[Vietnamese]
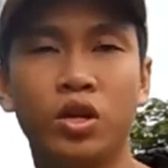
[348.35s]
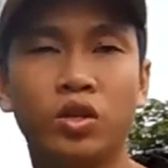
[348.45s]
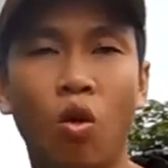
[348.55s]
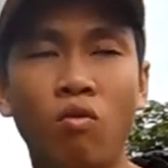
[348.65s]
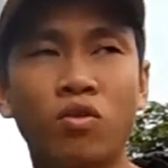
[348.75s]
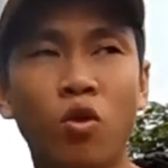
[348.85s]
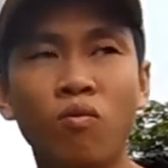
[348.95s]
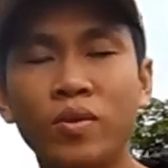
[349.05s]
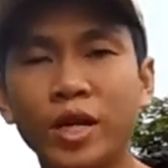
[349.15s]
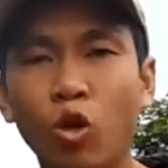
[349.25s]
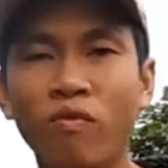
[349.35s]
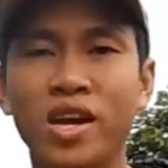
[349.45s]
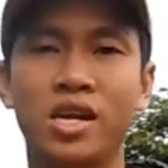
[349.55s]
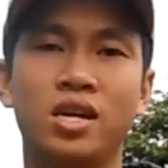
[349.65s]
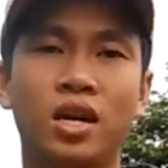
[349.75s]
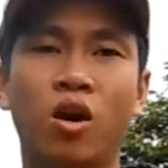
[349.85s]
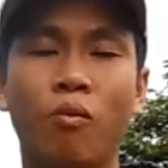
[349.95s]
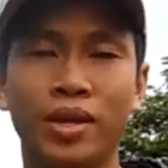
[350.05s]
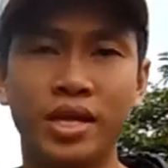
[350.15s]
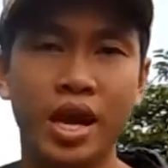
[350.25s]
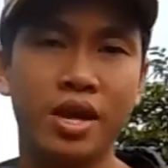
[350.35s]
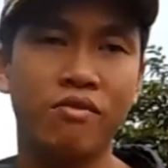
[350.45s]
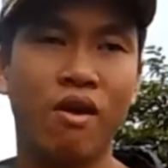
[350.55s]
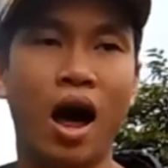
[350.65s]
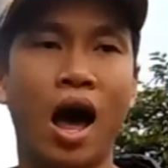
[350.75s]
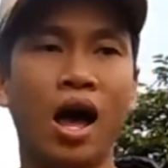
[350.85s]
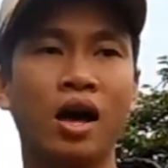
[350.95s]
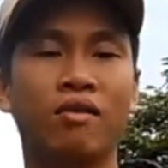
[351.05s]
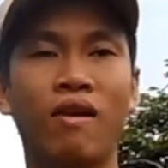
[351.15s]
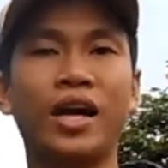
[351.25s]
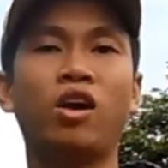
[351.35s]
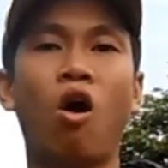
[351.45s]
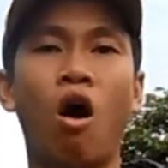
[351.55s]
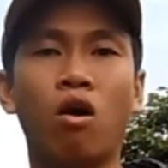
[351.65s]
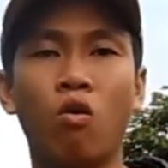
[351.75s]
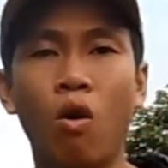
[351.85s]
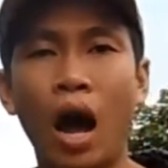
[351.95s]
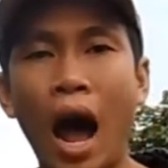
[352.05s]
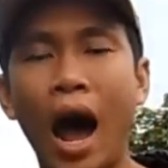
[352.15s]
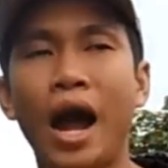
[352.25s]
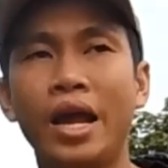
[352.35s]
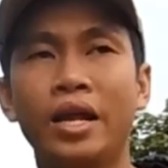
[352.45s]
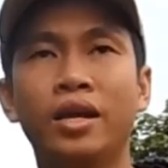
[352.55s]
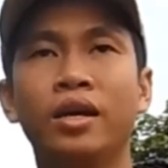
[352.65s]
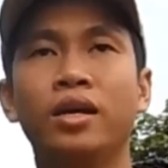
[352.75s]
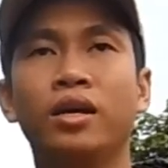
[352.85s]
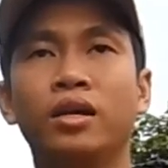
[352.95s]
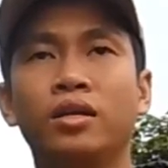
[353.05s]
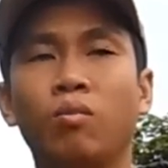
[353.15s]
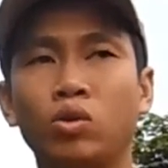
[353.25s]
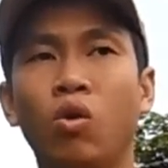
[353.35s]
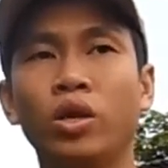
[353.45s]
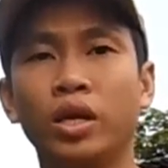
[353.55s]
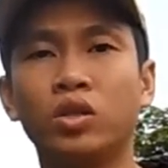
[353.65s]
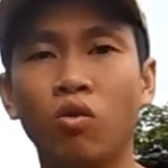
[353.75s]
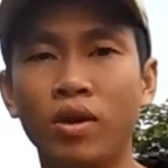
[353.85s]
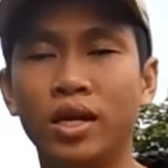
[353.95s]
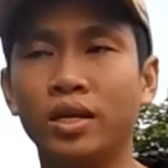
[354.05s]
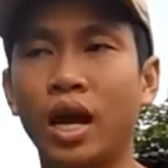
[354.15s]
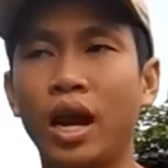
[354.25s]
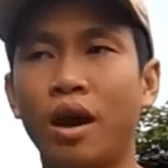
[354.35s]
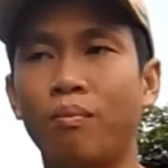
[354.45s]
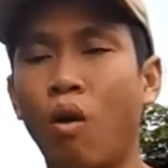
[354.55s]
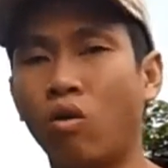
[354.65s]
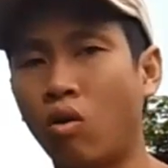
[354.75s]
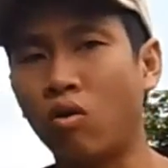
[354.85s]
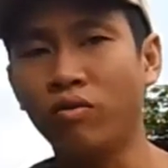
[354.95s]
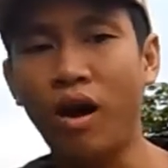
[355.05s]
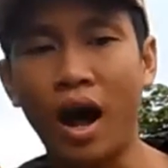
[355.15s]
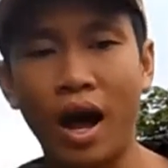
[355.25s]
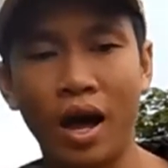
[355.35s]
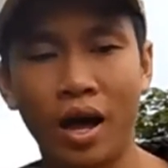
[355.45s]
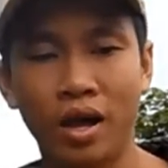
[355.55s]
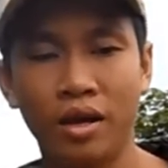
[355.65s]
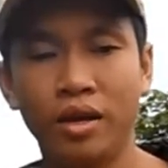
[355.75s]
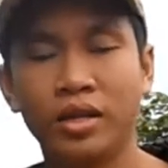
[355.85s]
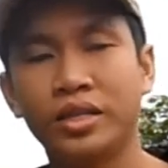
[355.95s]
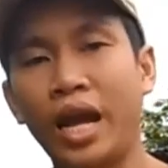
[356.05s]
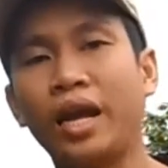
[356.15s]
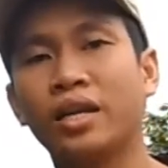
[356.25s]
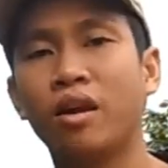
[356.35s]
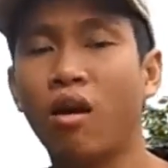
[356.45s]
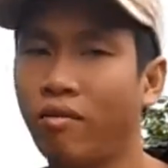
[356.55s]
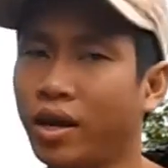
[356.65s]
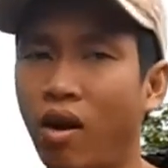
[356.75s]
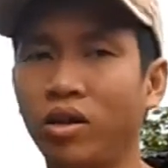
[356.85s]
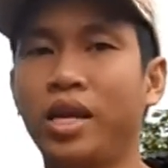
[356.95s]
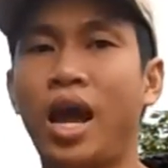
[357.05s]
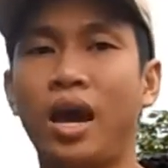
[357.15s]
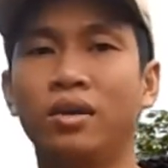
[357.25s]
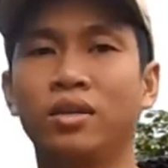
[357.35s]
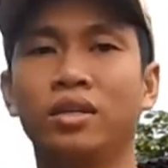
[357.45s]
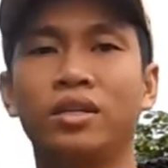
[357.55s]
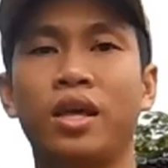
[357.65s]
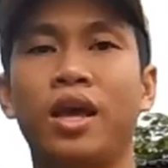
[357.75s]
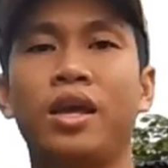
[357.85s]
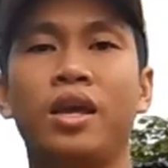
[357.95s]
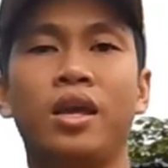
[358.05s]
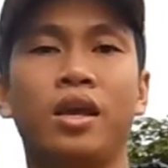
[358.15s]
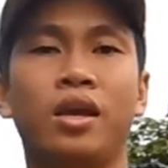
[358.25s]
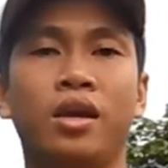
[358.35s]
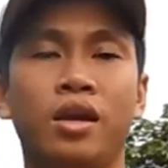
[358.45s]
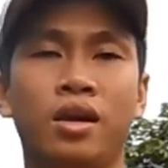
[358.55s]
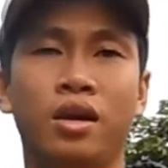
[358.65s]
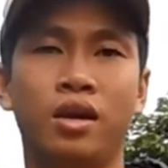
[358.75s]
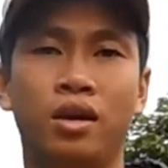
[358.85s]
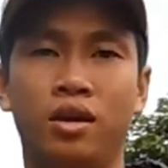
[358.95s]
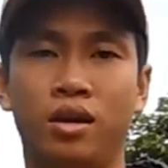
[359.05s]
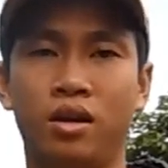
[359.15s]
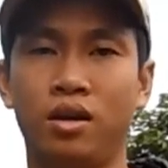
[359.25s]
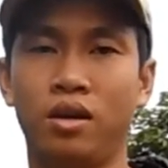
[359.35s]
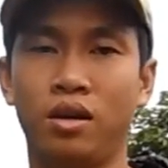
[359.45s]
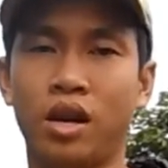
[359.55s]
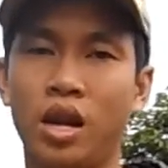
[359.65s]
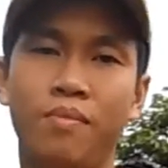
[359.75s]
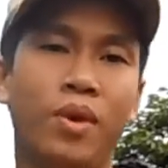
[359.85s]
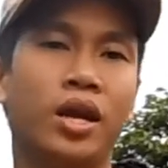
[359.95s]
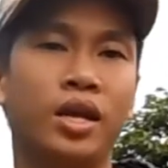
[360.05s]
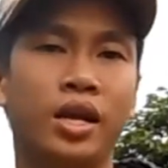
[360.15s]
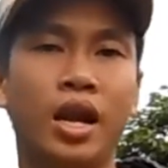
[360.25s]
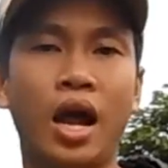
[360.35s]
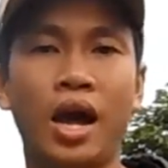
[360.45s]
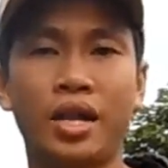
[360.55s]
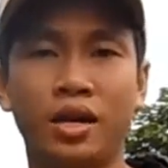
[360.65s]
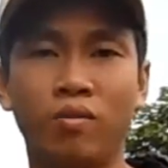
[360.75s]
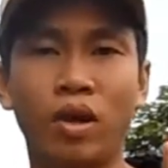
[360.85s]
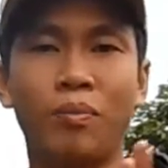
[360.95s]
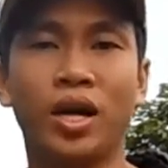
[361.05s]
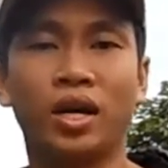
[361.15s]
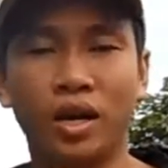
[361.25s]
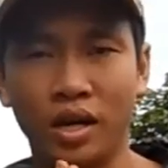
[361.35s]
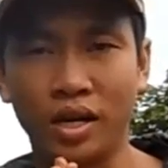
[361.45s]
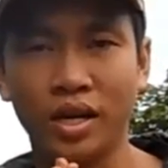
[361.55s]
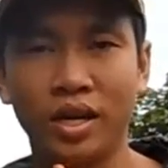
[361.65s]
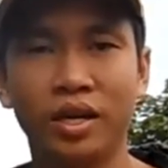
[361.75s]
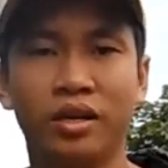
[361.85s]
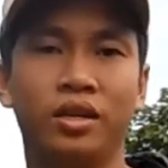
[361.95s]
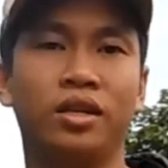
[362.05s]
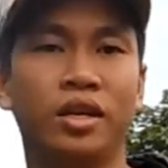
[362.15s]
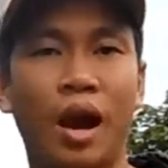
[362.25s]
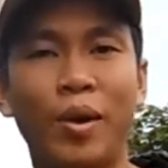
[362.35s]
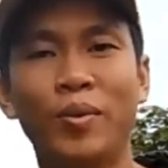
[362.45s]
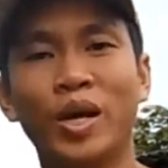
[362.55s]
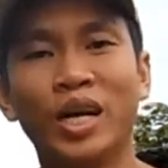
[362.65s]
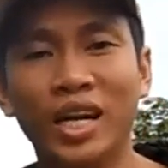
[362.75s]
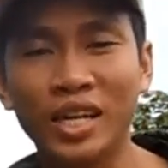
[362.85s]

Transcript: nguyên tố, nhóm nguyên tố vi lượng là gồm những gì, và vai trò của hai trong số những nguyên tố vi lượng đấy là boron và sắt nó có vai trò thế nào. Thì clip mình thì đến đây thì cũng tạm dừng rồi. Cảm ơn mọi